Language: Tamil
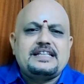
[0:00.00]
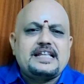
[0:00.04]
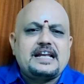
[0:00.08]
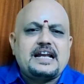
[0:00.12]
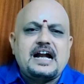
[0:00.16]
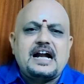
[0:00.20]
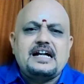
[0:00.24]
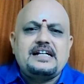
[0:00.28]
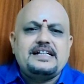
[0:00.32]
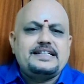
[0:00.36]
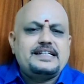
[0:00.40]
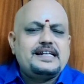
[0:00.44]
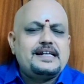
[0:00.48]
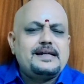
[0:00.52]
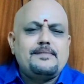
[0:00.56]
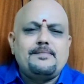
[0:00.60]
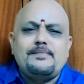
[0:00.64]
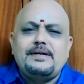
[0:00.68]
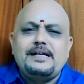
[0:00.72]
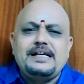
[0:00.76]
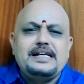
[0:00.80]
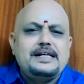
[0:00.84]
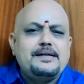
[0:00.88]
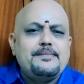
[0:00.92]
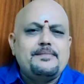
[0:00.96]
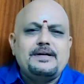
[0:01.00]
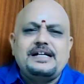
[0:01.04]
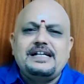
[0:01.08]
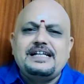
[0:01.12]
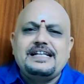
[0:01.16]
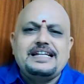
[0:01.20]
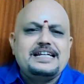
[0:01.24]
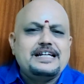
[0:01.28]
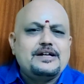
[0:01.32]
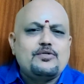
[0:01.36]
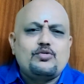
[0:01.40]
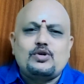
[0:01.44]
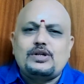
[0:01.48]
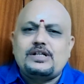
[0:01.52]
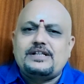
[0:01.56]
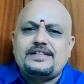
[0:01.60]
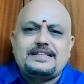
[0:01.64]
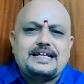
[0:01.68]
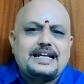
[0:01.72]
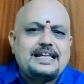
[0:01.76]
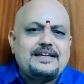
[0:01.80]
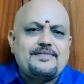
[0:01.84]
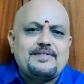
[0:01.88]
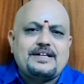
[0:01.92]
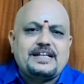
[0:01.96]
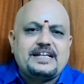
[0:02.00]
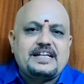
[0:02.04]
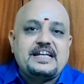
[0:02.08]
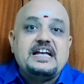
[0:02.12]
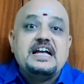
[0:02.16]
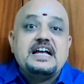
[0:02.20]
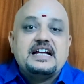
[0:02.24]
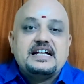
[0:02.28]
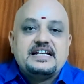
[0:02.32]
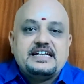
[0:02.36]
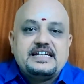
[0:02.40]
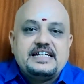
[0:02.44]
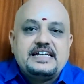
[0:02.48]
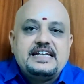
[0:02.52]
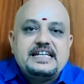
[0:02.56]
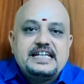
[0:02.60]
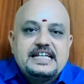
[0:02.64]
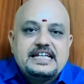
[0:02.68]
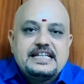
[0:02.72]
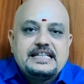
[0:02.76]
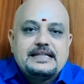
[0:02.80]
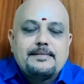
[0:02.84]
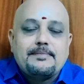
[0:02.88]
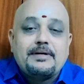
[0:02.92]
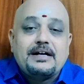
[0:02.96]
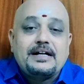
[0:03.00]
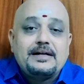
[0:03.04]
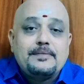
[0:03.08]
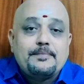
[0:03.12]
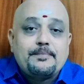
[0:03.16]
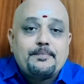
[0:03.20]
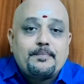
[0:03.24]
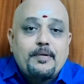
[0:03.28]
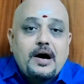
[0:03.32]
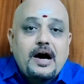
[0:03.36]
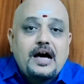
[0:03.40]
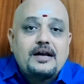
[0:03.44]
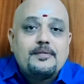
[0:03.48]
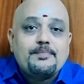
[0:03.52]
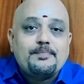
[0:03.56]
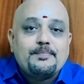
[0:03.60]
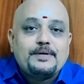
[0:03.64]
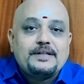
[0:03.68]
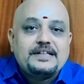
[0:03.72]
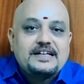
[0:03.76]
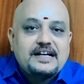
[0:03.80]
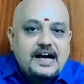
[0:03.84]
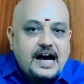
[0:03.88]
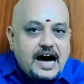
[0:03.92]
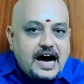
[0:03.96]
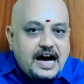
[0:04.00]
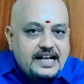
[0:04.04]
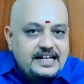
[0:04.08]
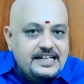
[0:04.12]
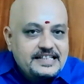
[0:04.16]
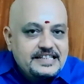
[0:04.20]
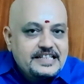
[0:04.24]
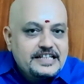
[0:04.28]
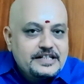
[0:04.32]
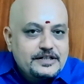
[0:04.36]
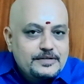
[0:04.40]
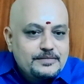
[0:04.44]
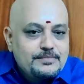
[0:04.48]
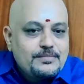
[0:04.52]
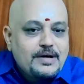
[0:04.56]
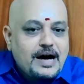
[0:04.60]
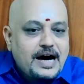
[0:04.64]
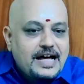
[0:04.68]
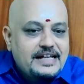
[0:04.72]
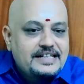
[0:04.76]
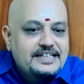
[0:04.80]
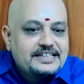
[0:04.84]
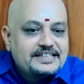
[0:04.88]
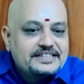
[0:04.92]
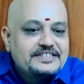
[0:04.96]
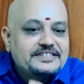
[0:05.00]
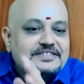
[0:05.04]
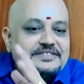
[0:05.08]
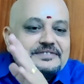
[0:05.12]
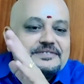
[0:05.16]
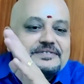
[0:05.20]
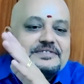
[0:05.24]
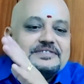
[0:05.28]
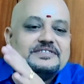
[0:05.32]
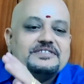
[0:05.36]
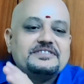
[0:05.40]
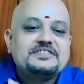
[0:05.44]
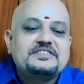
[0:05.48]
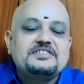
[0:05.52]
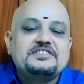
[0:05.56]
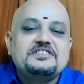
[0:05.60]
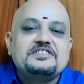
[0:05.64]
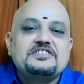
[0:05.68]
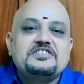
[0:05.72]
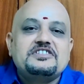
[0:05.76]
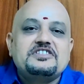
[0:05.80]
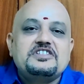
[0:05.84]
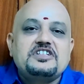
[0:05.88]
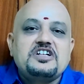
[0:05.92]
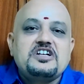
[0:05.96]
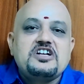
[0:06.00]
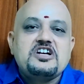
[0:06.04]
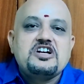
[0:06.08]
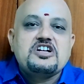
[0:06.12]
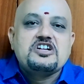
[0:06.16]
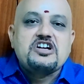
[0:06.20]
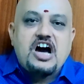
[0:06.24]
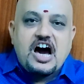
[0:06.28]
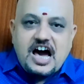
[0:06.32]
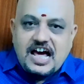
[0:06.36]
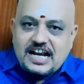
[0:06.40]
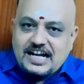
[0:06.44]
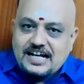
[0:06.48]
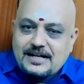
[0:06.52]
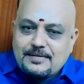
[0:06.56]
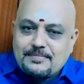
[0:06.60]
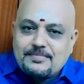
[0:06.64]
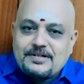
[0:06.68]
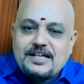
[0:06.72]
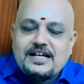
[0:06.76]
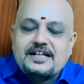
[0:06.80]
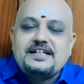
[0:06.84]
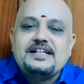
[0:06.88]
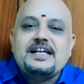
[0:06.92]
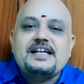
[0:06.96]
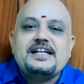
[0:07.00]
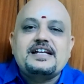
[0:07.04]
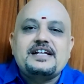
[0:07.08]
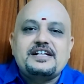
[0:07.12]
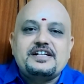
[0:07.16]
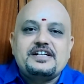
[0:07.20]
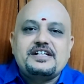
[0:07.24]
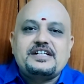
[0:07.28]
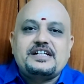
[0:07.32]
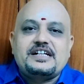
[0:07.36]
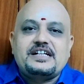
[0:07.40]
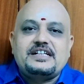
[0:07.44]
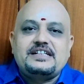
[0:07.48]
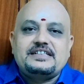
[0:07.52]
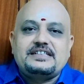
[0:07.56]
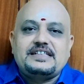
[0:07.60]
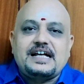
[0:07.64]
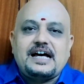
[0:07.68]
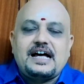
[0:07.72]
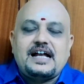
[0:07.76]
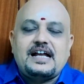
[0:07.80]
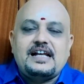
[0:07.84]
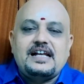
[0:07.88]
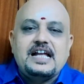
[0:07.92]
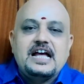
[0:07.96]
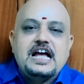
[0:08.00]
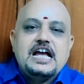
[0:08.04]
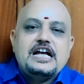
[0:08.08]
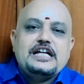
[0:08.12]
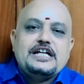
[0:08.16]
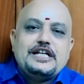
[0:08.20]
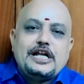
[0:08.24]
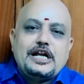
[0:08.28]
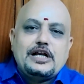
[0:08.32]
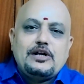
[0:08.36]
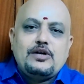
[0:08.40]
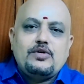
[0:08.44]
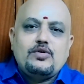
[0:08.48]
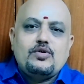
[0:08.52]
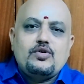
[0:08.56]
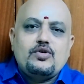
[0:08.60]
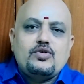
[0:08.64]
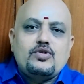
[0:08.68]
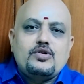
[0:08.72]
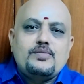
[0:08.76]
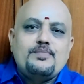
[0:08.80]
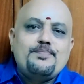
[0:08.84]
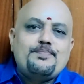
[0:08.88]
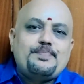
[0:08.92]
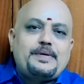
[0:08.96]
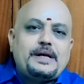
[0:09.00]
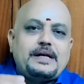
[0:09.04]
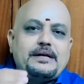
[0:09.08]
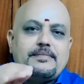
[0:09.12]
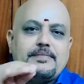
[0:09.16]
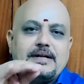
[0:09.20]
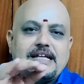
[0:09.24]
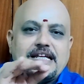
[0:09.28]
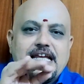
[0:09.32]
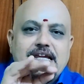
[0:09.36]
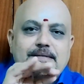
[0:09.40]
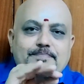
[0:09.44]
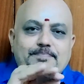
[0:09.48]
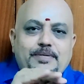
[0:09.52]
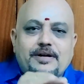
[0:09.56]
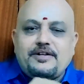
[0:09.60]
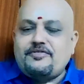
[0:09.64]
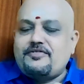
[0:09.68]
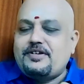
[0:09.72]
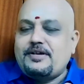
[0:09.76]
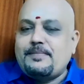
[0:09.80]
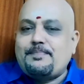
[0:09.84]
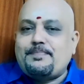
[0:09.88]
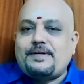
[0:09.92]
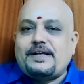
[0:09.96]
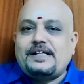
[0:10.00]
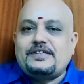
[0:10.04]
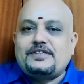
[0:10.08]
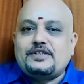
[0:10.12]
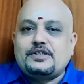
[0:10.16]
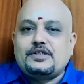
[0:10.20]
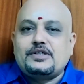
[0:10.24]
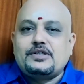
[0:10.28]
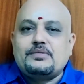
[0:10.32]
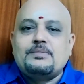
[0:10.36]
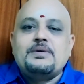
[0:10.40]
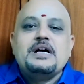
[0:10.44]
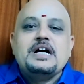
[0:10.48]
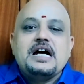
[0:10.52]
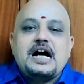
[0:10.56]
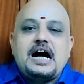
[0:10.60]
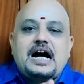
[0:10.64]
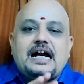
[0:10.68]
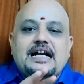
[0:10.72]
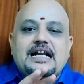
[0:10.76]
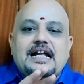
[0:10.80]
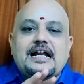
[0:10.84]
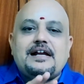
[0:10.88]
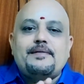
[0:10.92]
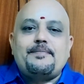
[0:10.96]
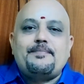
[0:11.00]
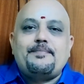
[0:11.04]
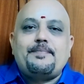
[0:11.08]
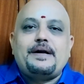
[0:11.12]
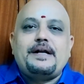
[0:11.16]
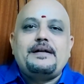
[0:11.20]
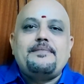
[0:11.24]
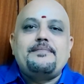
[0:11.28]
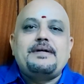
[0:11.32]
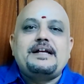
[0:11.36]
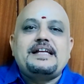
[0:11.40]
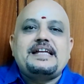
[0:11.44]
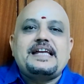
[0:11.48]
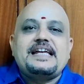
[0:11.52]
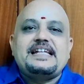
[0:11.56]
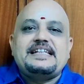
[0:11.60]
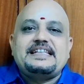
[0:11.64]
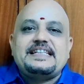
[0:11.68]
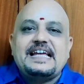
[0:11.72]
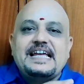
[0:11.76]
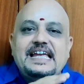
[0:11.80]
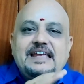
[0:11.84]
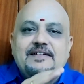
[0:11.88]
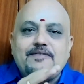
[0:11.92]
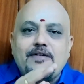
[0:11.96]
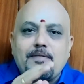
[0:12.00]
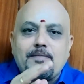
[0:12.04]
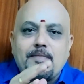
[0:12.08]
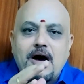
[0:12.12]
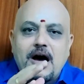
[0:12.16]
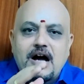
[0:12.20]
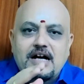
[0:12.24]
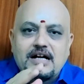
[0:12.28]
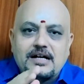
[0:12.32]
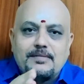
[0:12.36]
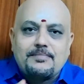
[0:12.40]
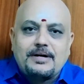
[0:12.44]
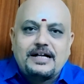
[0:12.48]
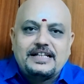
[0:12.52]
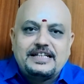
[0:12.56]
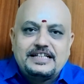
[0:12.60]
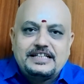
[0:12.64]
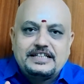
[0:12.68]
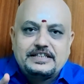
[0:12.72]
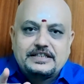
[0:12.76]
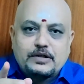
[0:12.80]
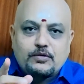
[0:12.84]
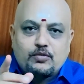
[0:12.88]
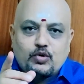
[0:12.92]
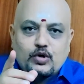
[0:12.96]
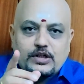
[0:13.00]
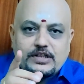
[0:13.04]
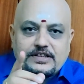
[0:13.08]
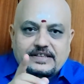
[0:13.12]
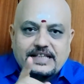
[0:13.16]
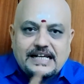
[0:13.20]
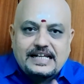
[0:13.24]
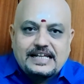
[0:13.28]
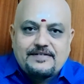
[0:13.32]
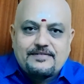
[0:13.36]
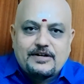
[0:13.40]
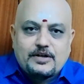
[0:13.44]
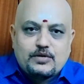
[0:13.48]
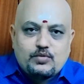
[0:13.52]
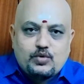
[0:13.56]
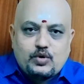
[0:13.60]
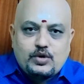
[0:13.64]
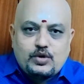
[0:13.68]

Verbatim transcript: இந்த நாட்டில் மின்னி மெழுதிய ஒரு தலைவரை இனி இந்த மண் பார்ப்பது அரிதினும் அரிது காரணம் என்ன என்று கேட்டால் எல்லோரும் பெண்மையை பற்றி பேசினோம் ஆனால் பெண்மையை தெய்வமாக மதித்த ஒரு தலைவன்